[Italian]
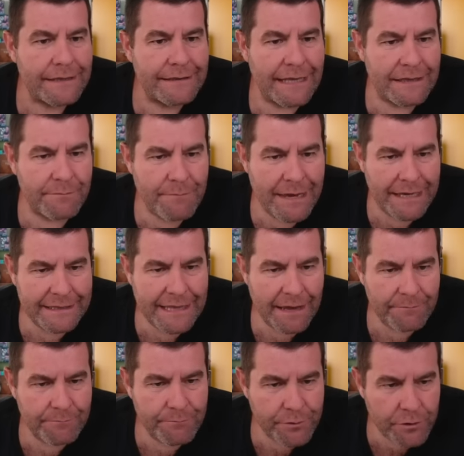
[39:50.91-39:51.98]
that make
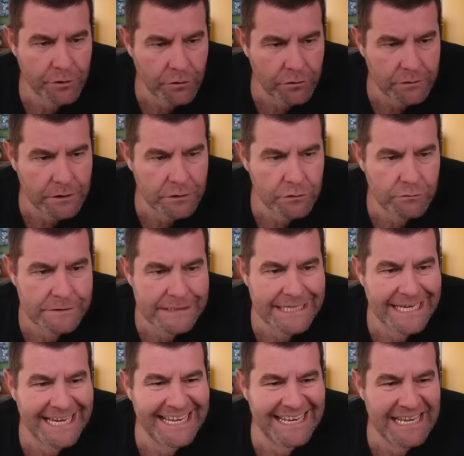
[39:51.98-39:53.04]
them prone to
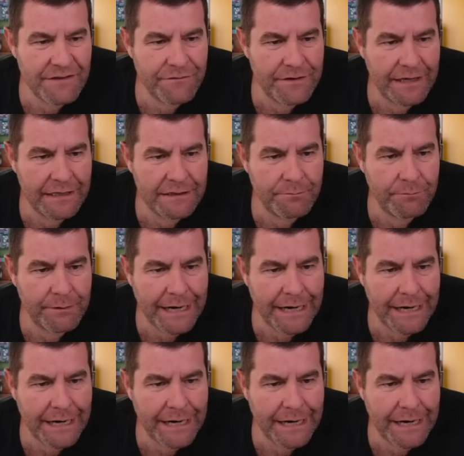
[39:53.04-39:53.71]
significant